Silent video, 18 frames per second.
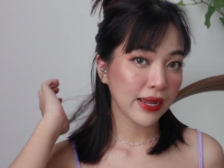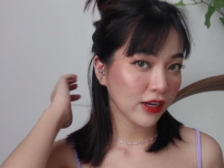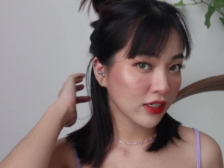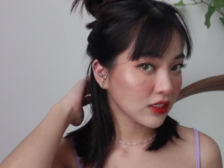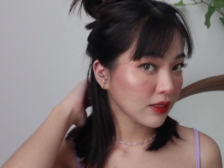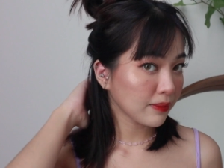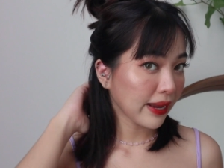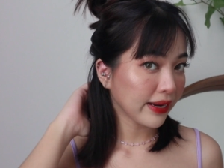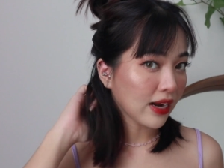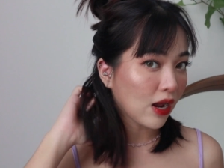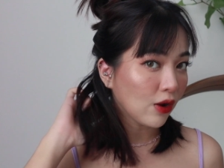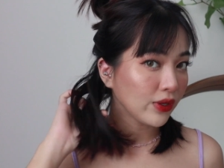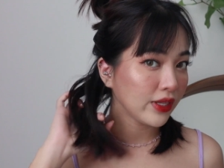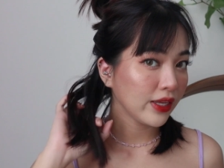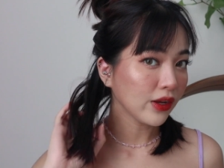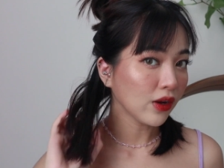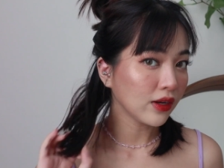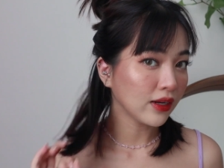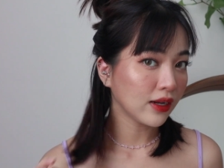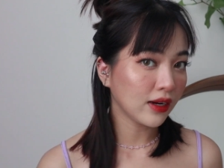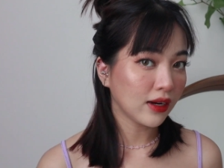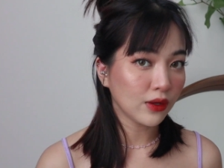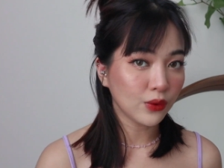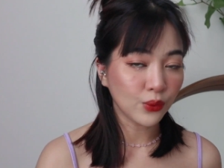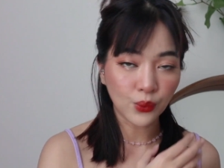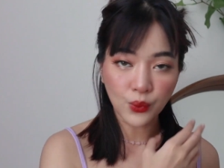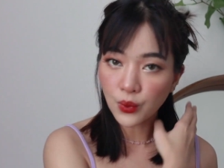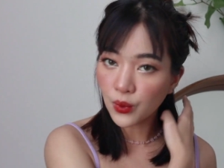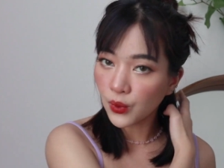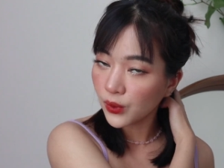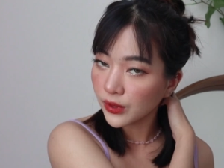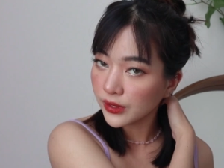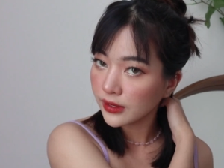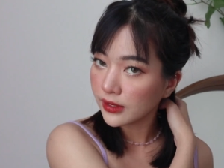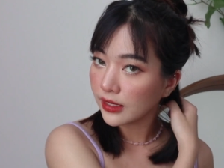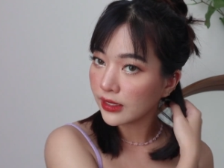มายก็จะแบ่งเท่านี้ก่อนนะคะทุกค
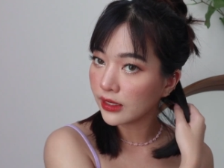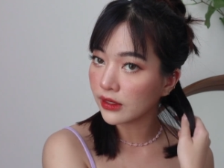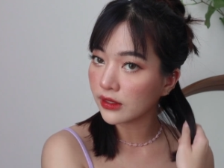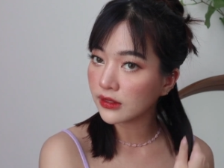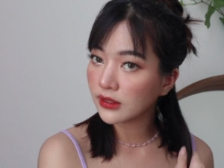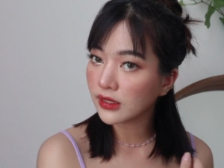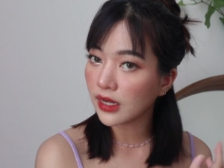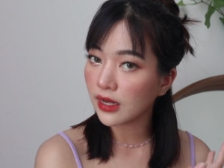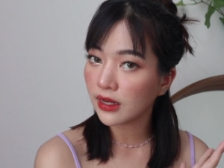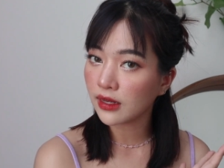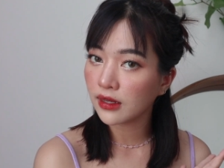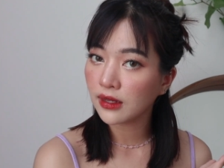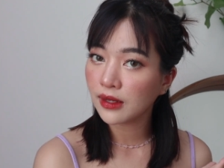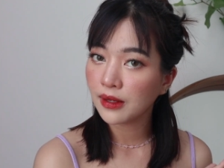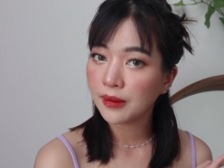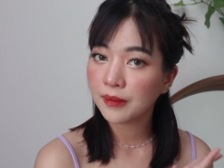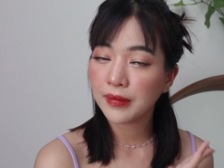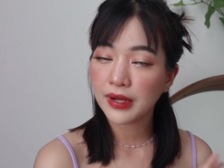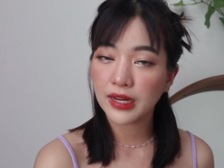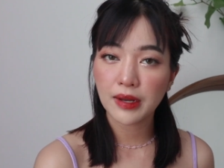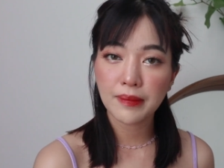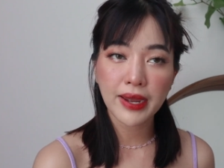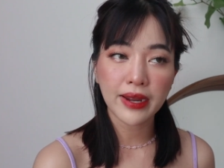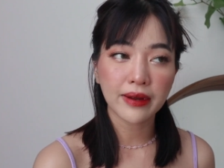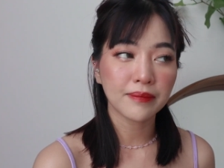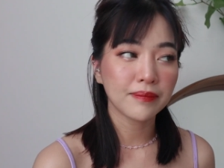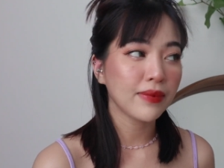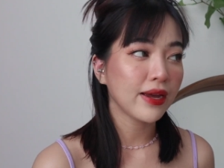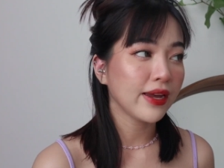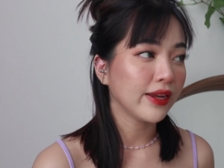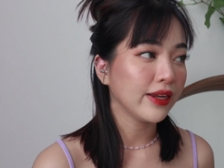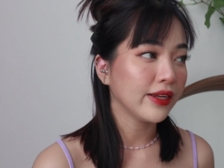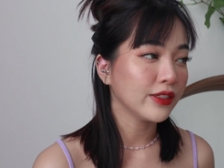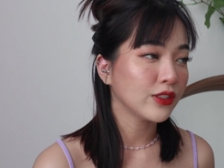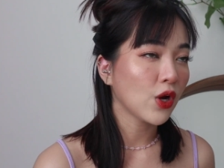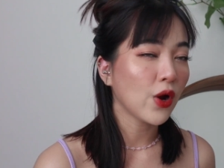นอันนี้ก็จะไม่ได้แบ่งไป
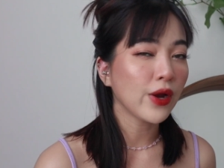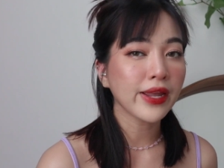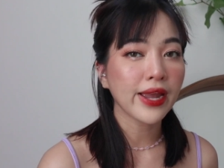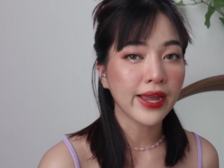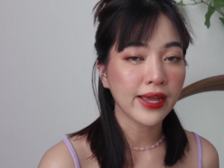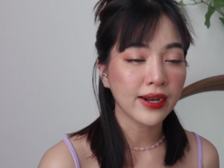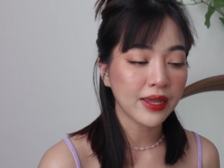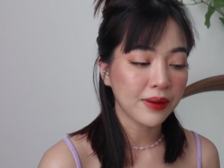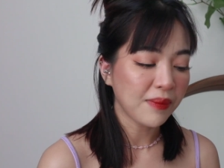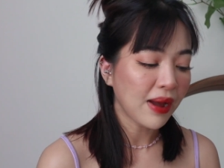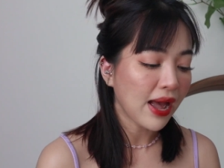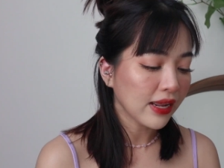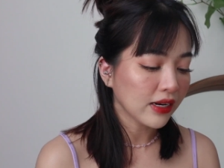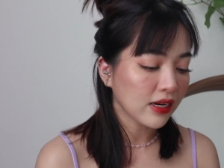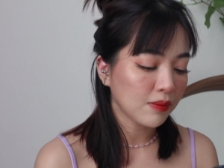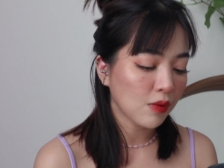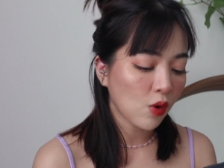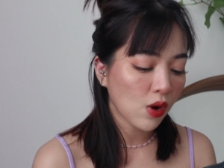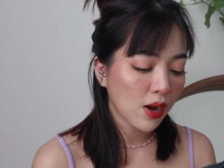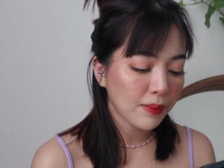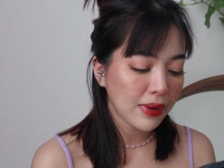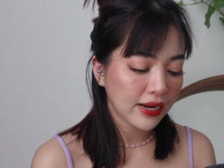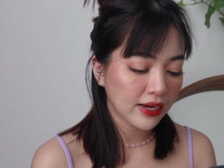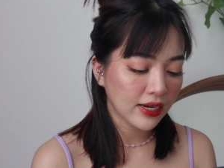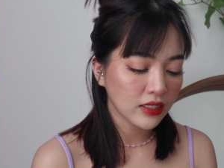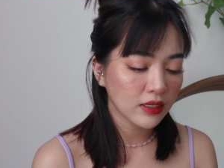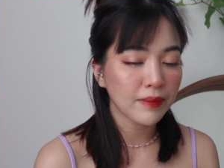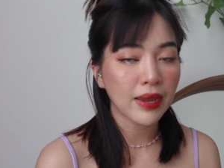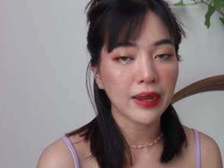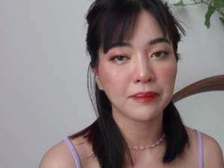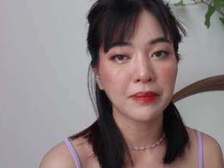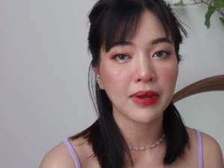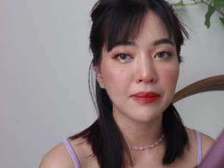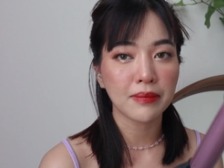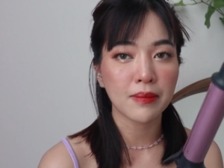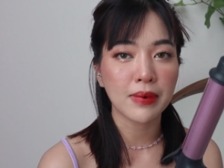ช่อใหญ่อะไรมากนะเพราะว่ามายน่าจะแบ่ง
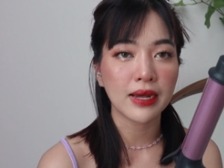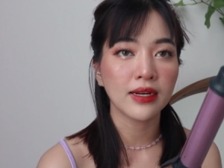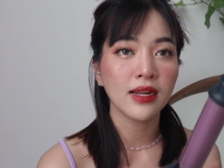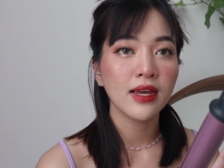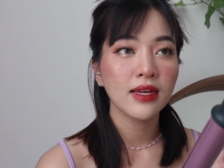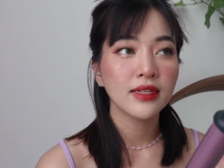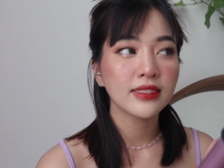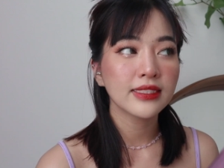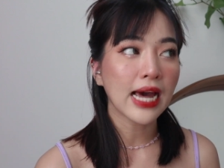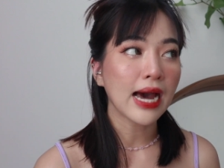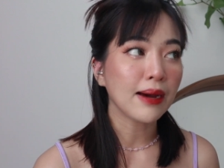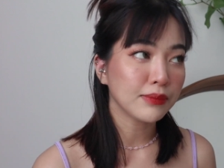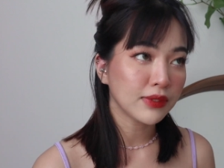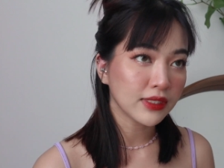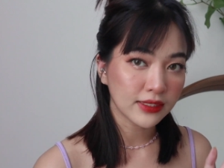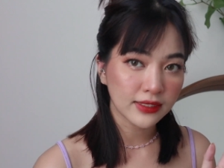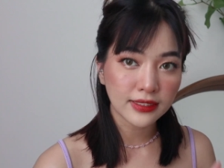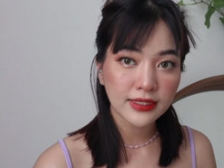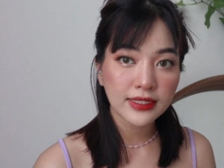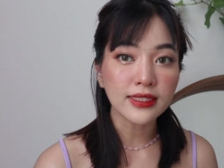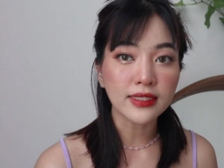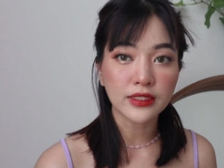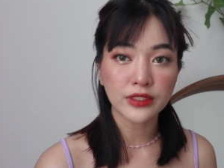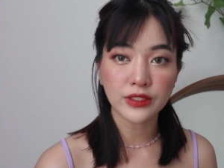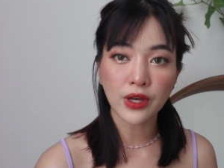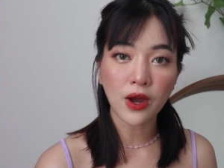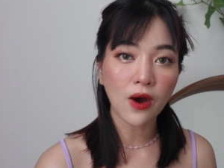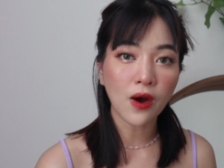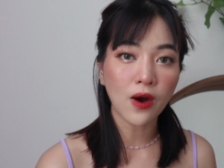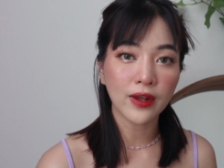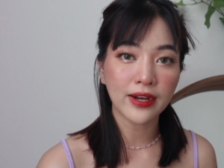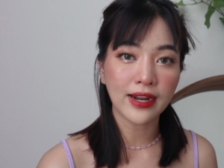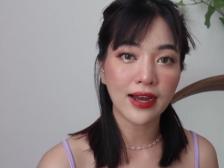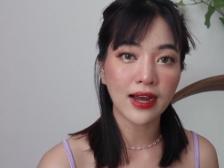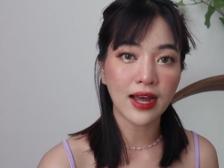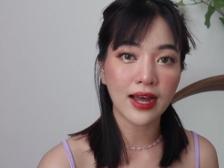ไปประมาณ สามถึงสี่ ช่อ
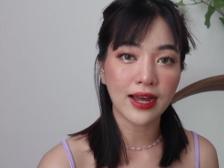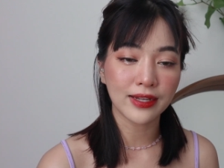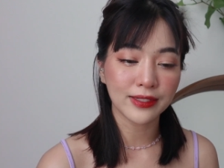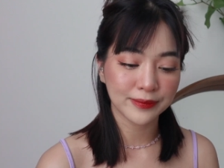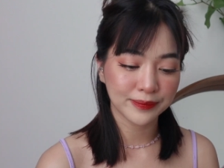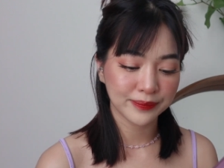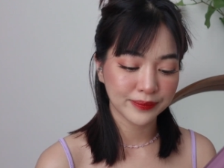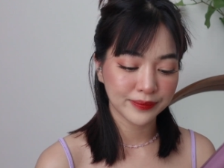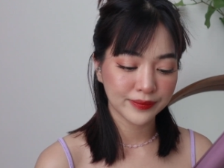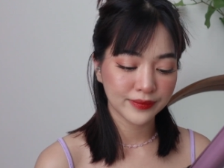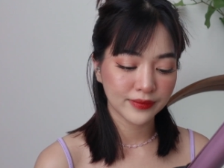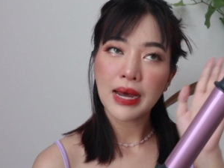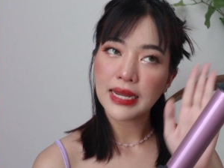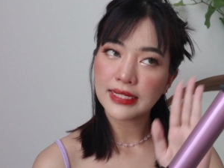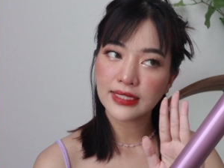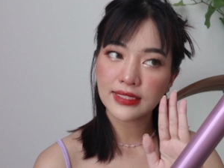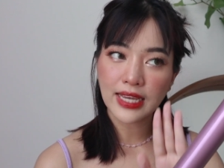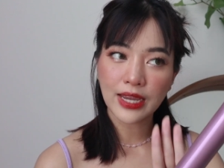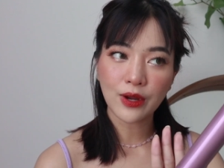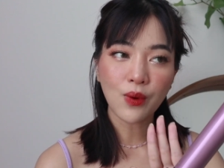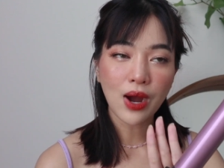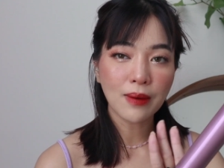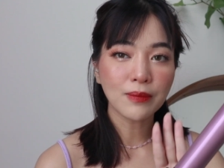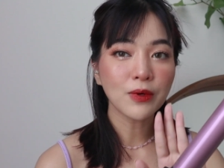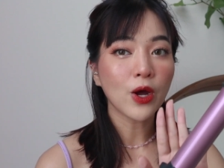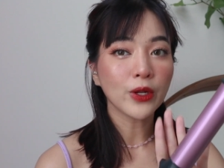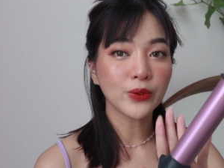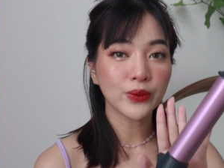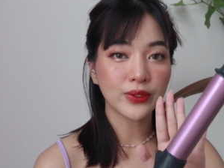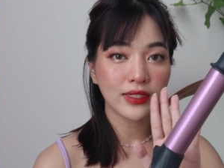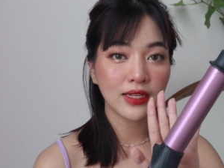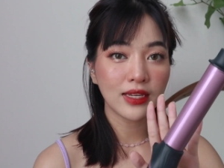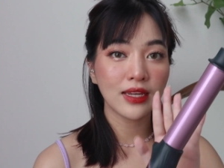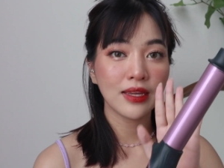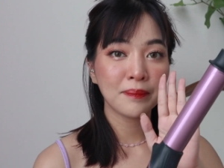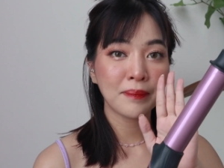นะคะมายจะใช้ความร้อนอยู่
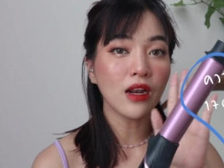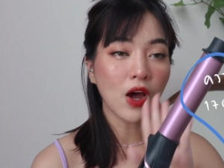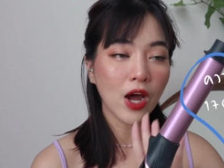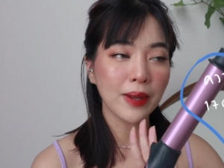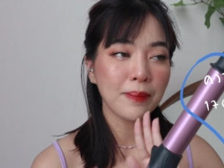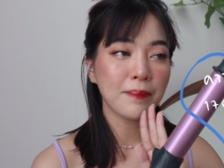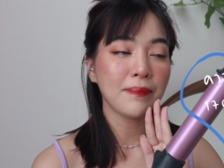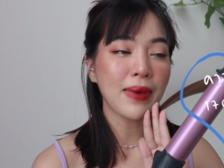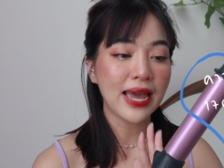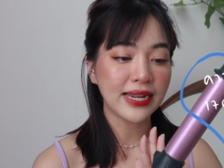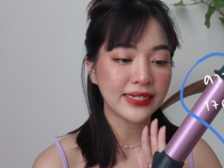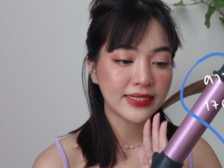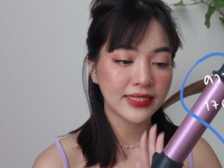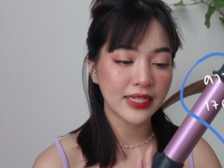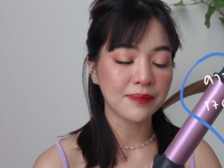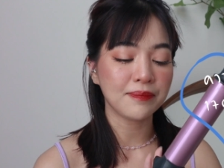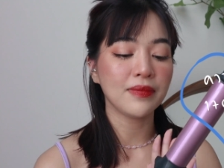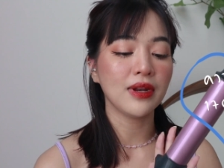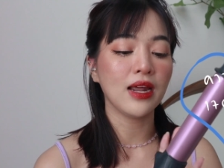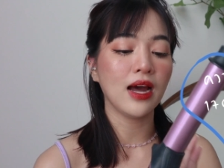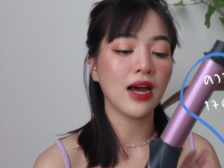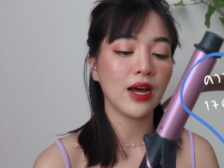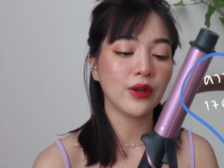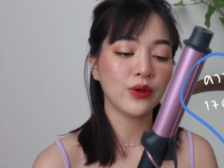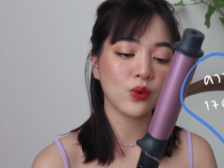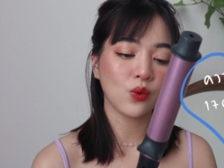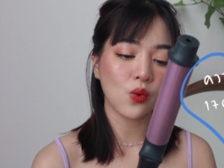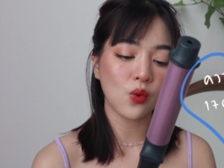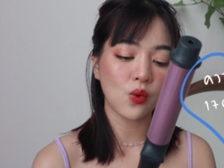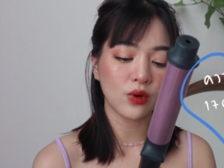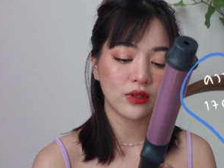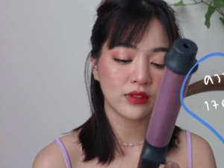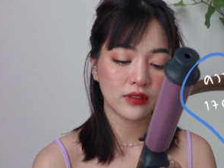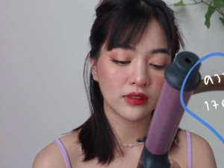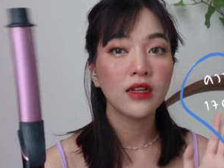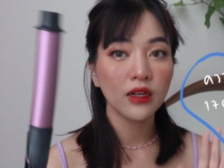ที่หนึ่งร้อยแปดสิบนะคะทุกค
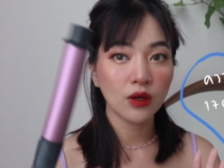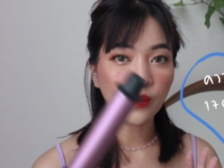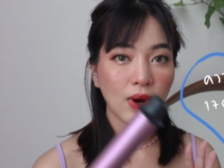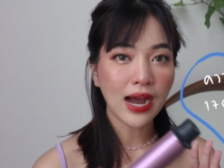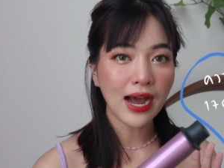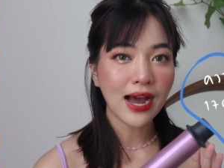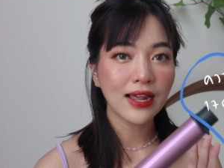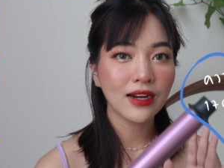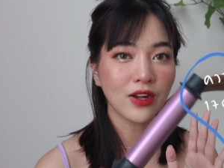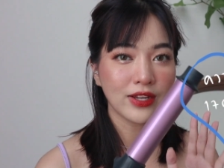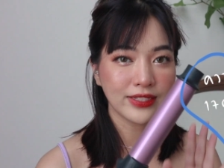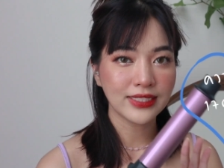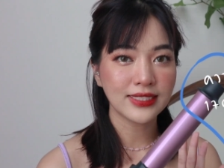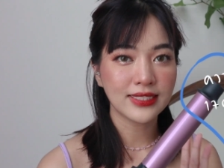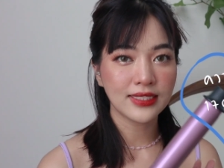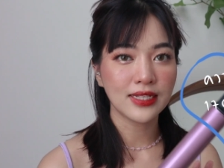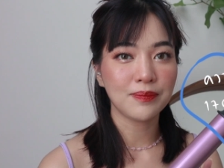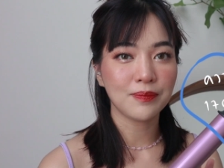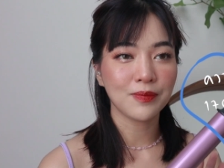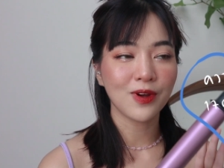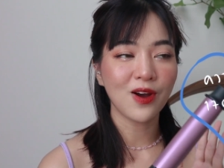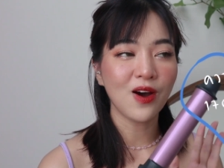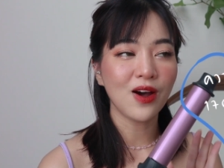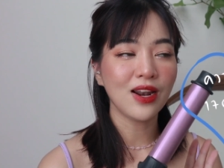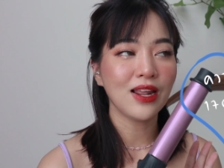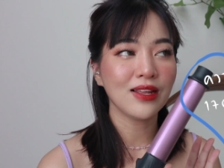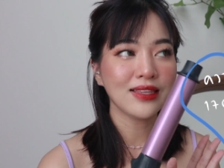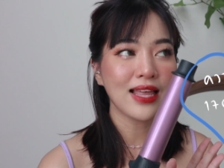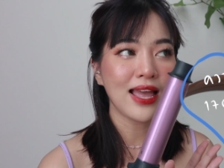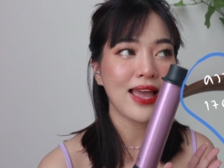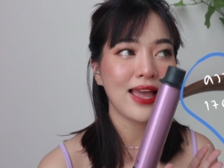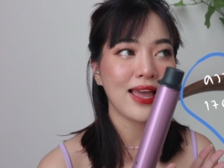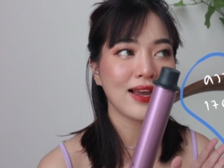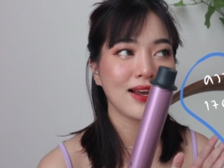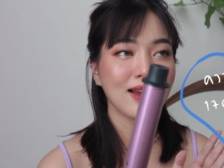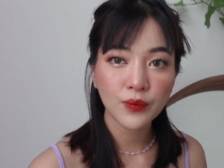นหรือว่าหนึ่งร้อยเจ็ดสิบก็แล้วแต่
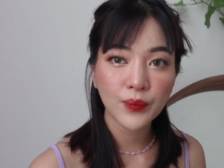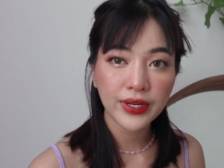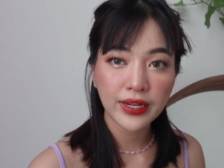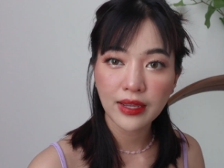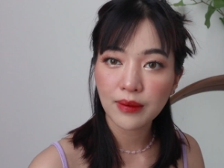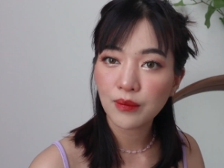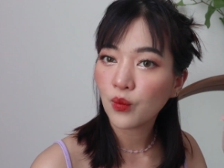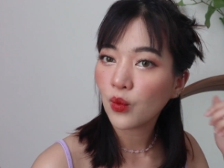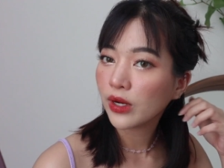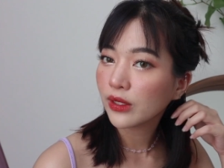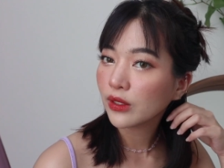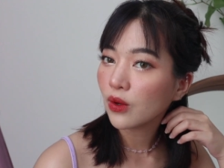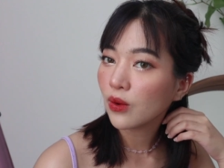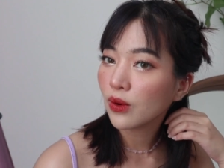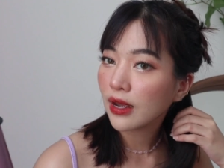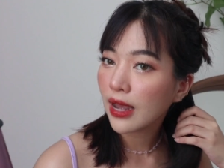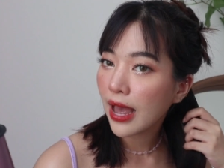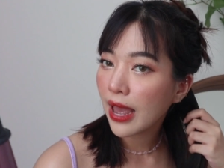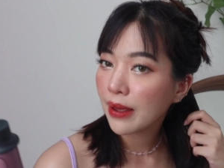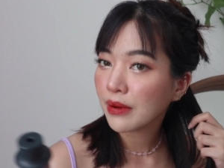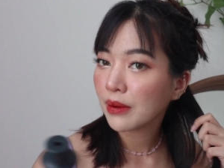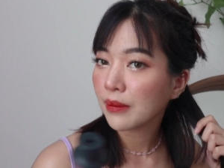เรื่องวิธีม้วนก็ง่าย